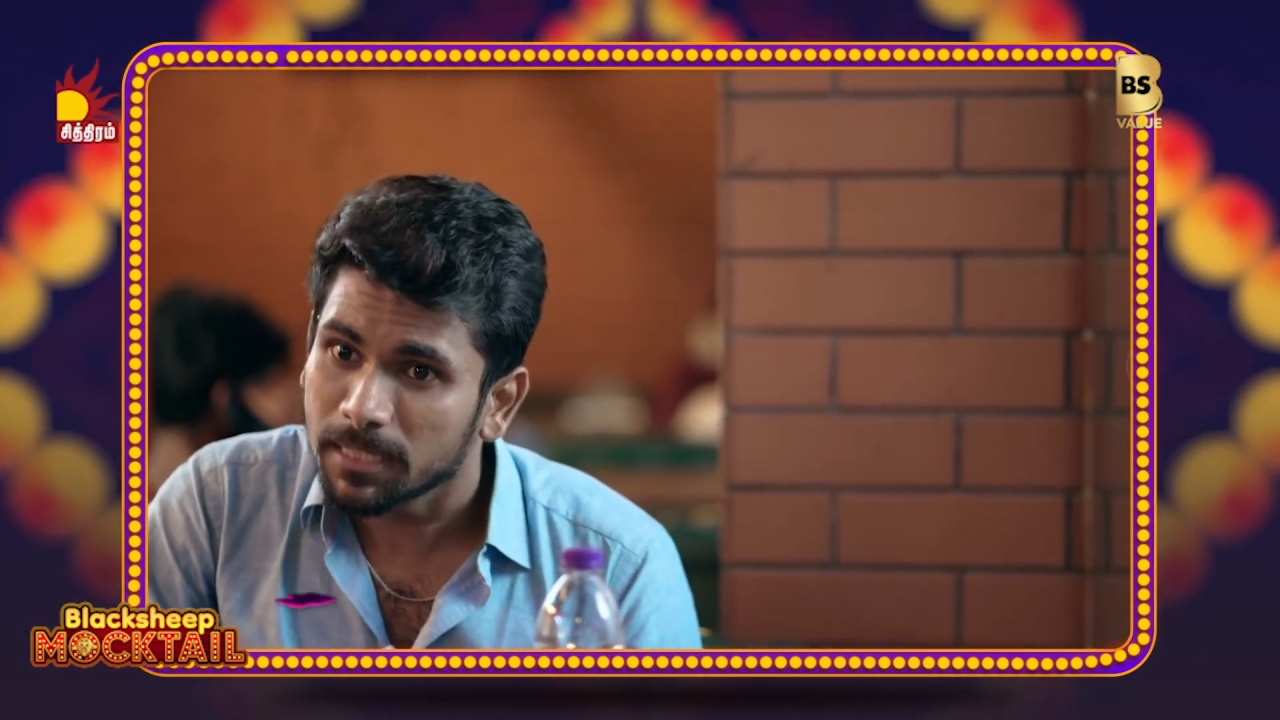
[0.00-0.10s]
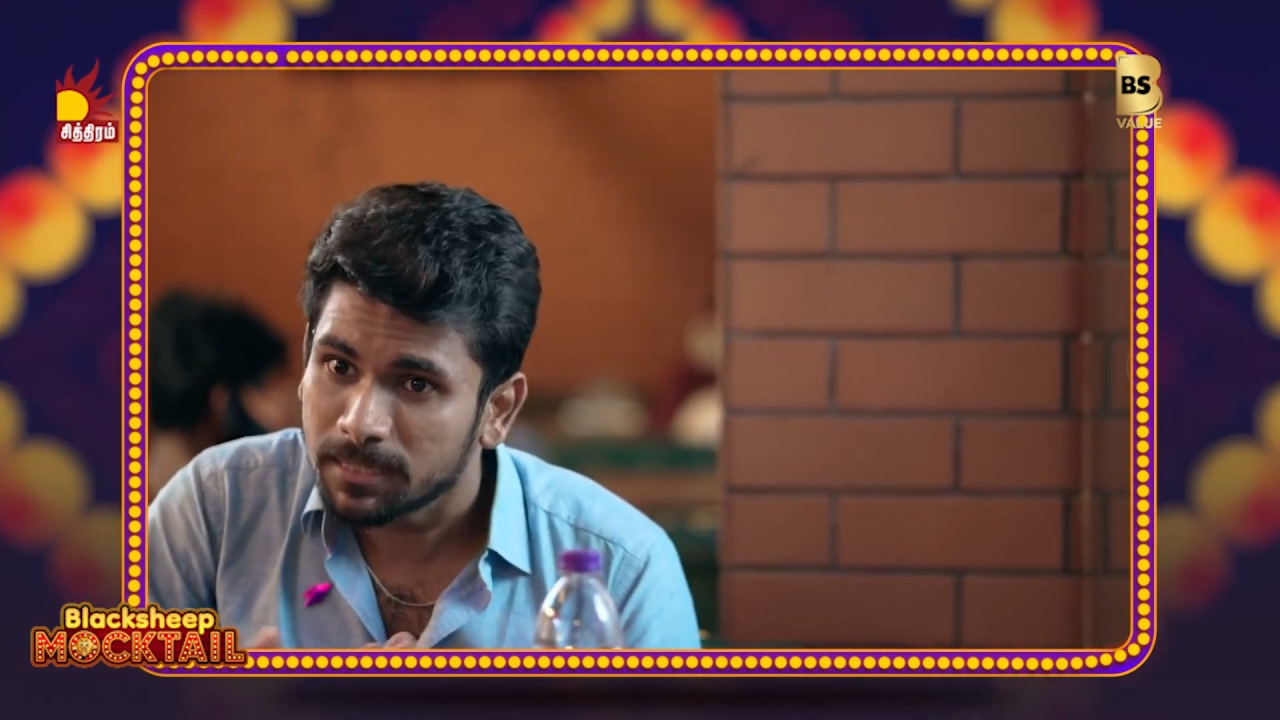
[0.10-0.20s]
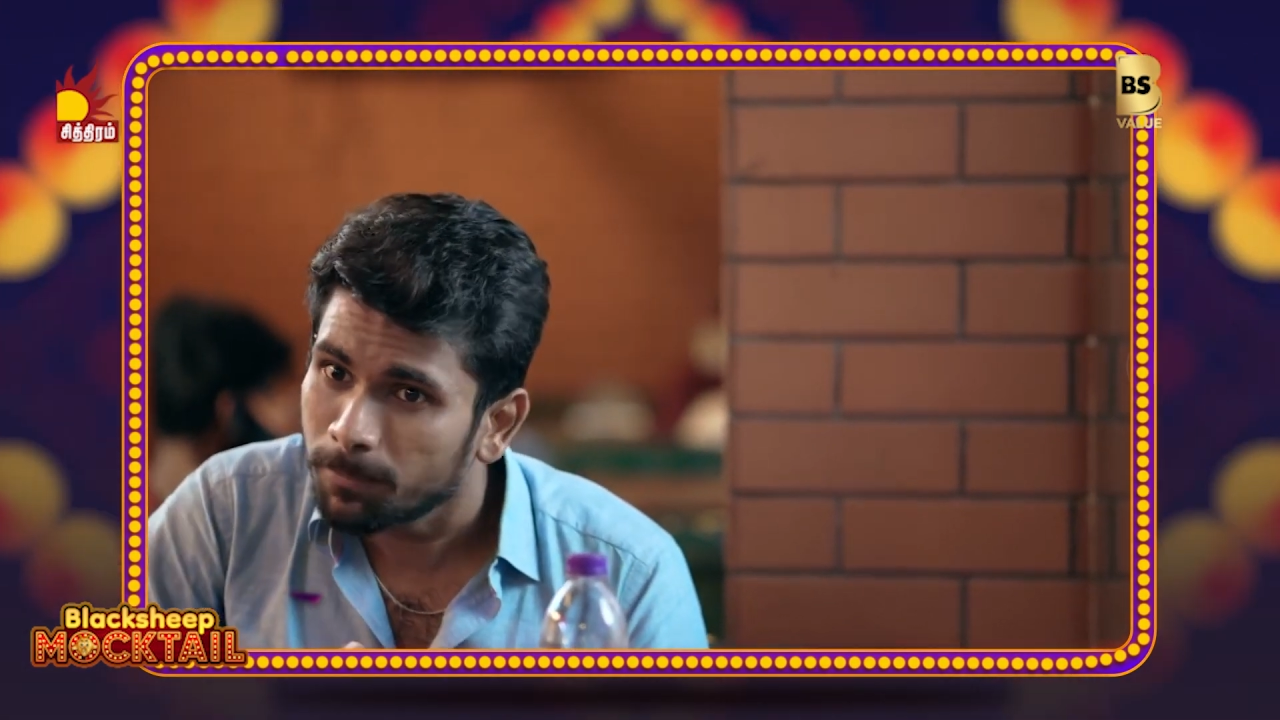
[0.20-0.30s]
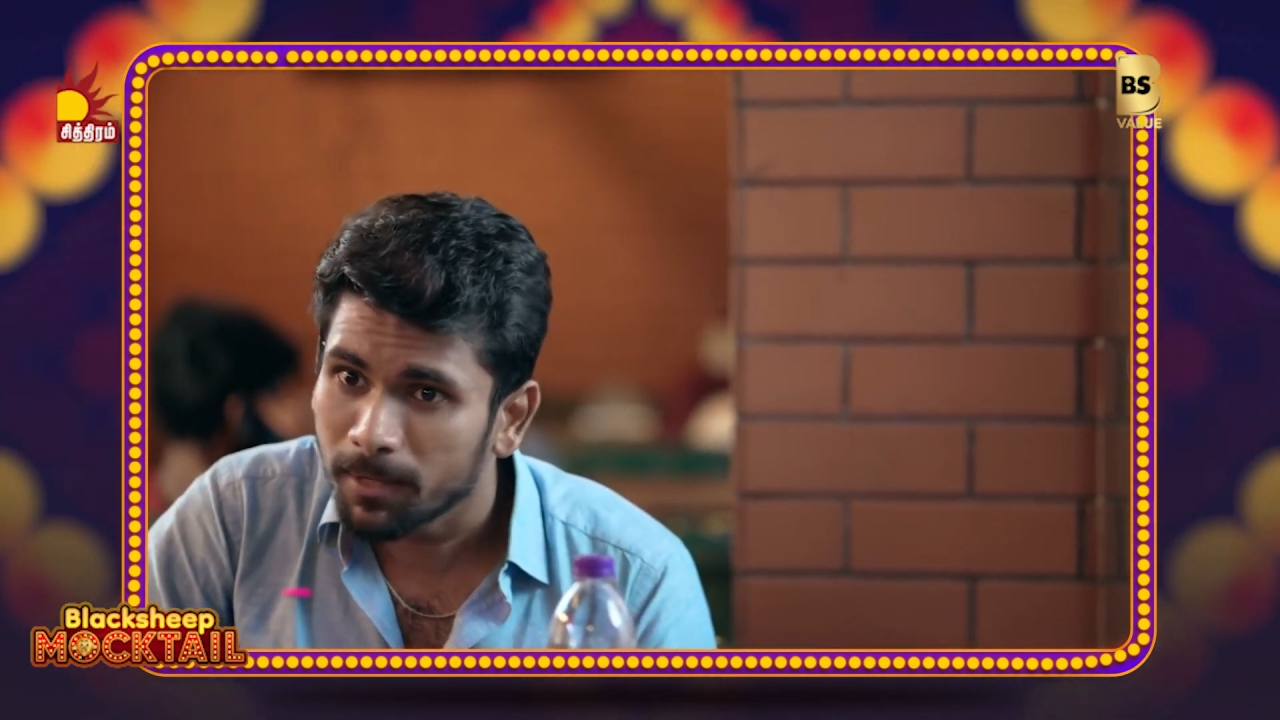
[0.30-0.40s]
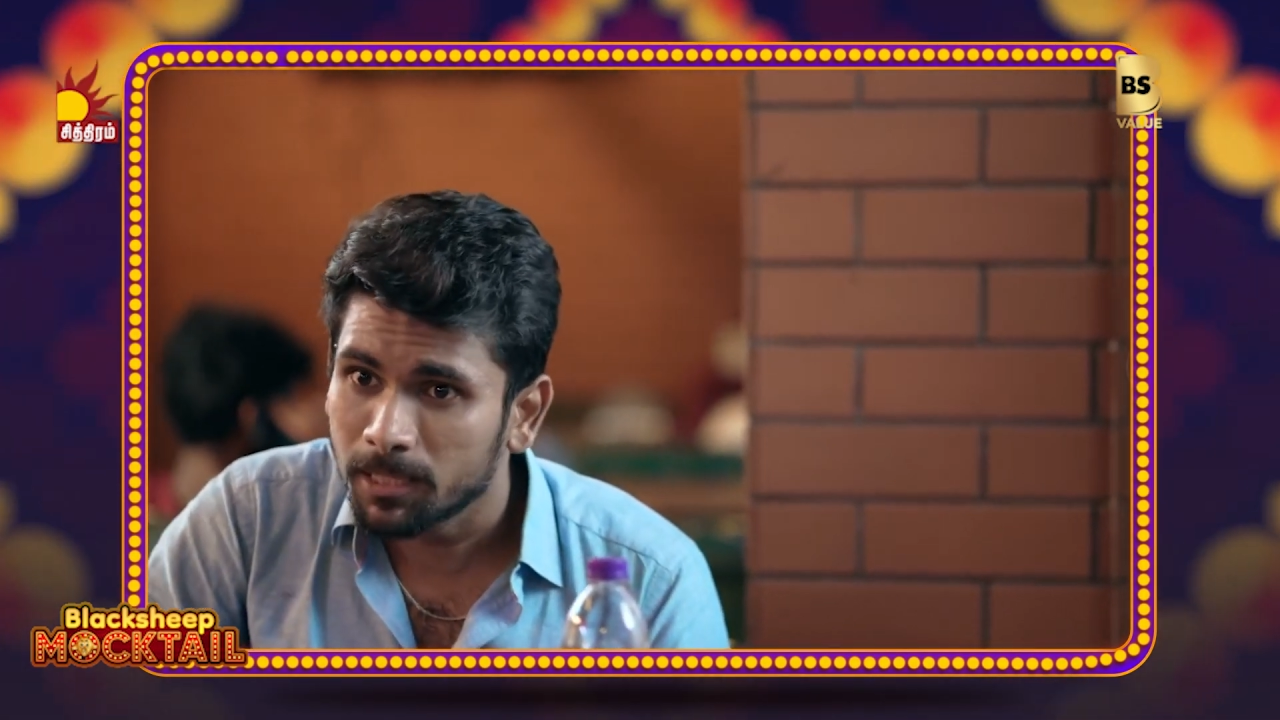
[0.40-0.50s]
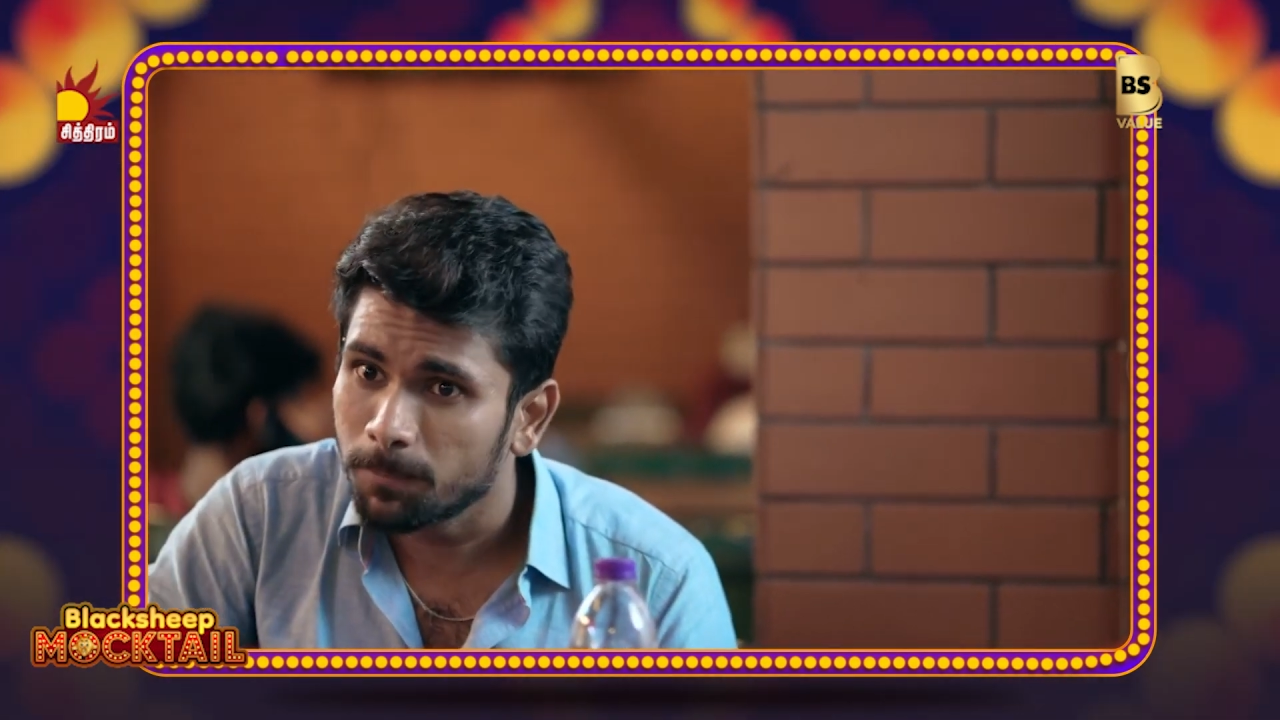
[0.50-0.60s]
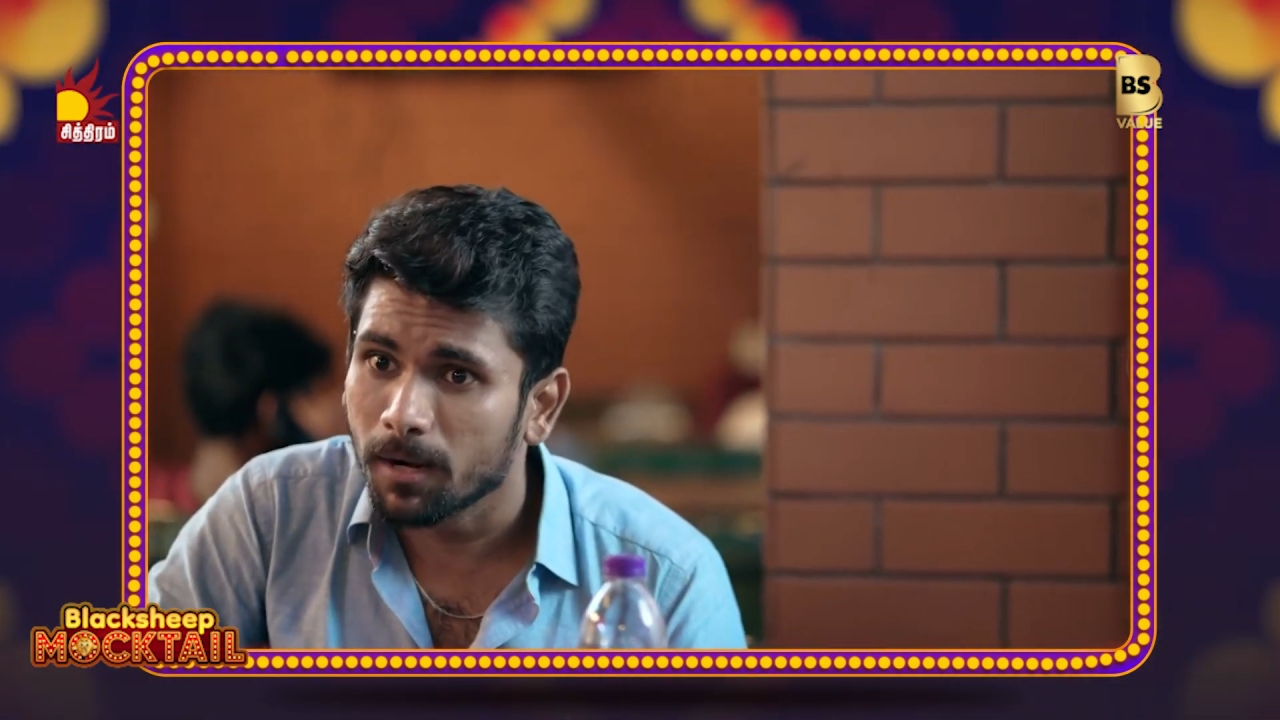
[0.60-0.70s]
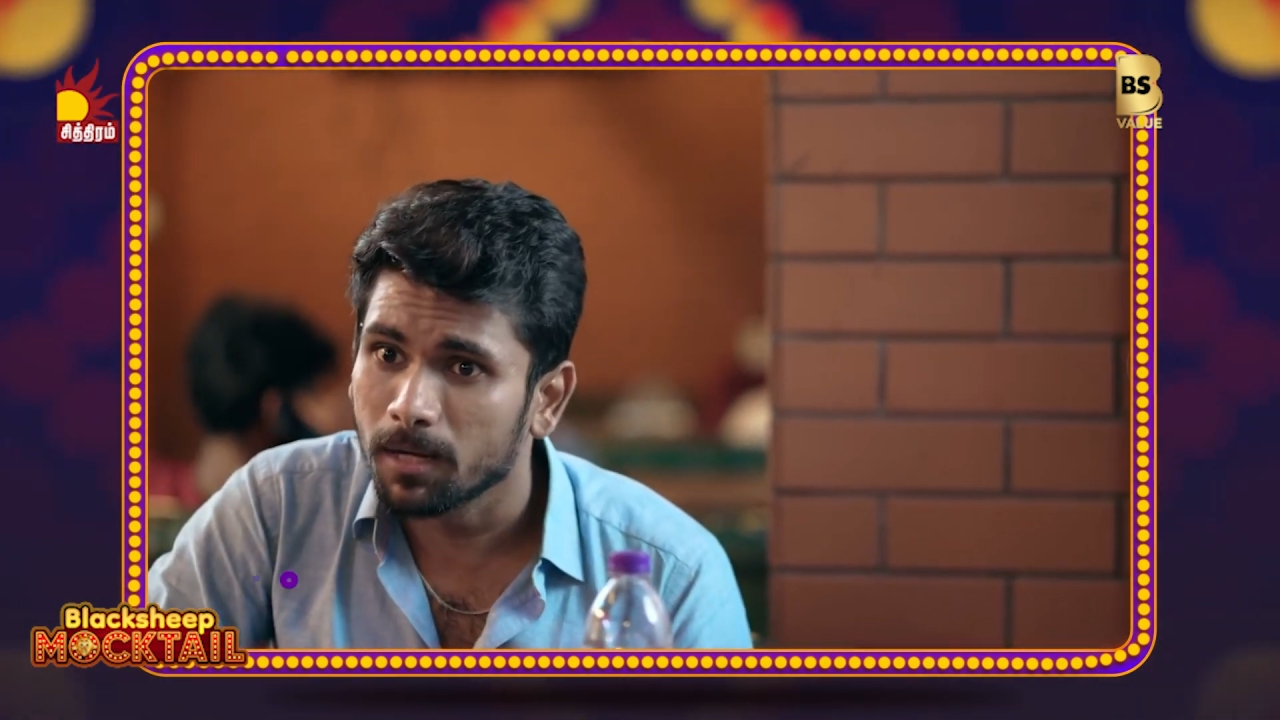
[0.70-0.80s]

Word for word: போவோன்னு சத்தியமான